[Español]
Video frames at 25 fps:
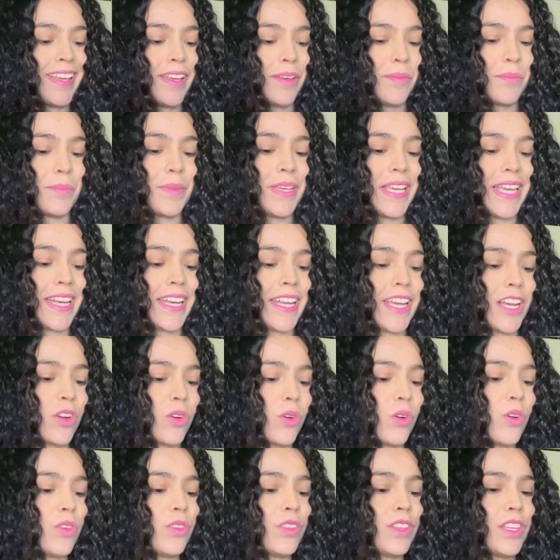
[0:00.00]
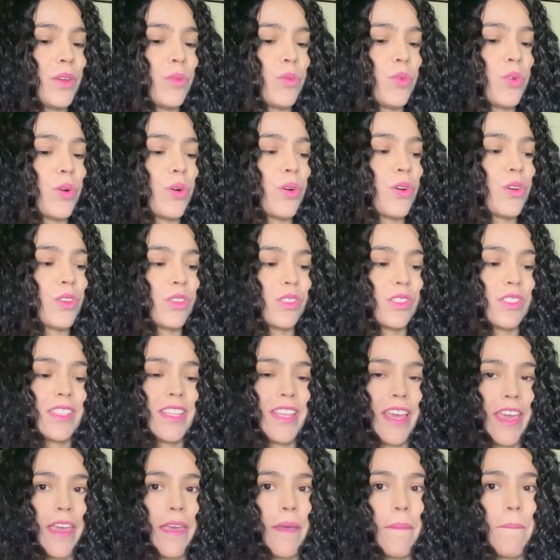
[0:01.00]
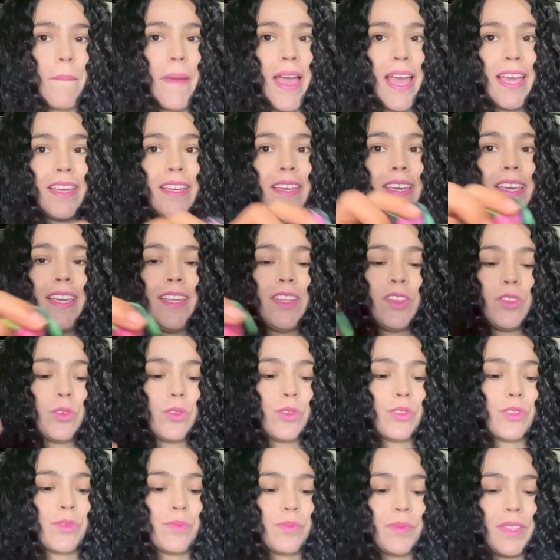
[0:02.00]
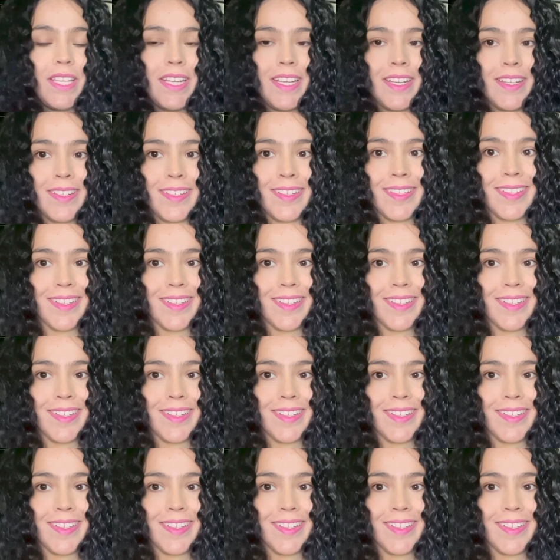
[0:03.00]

Viene con dibujos de manguitos, miren.